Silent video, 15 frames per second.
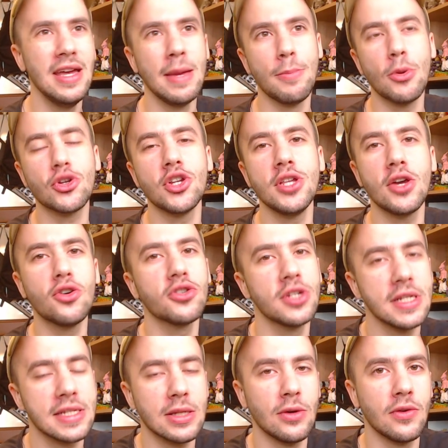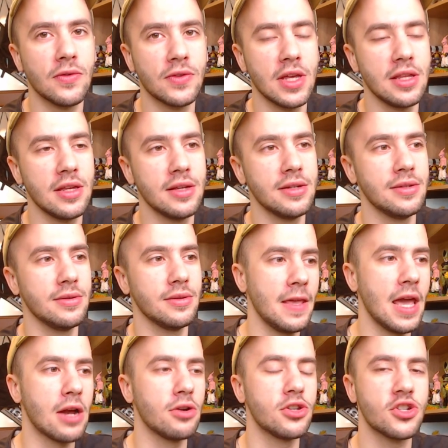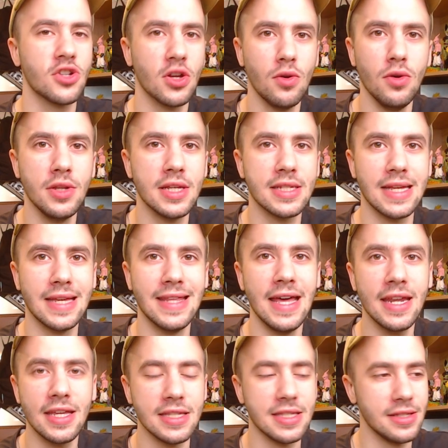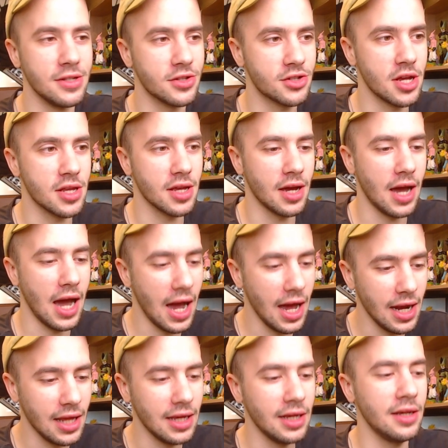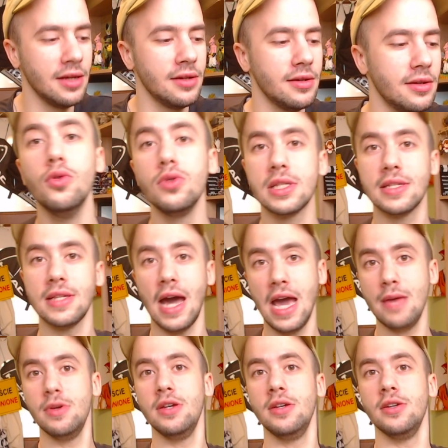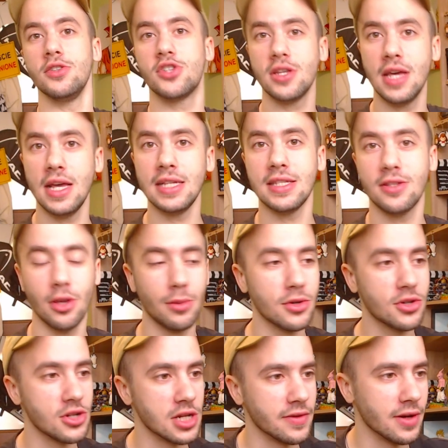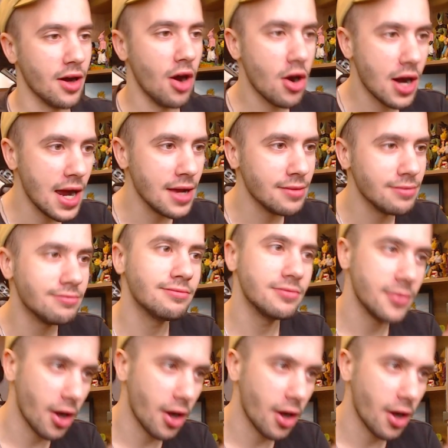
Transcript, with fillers: Może nie korzystał wtedy jakoś szczególnie z energii zniszczenia, ale uznajmy, że jest to możliwe. Okej, okay?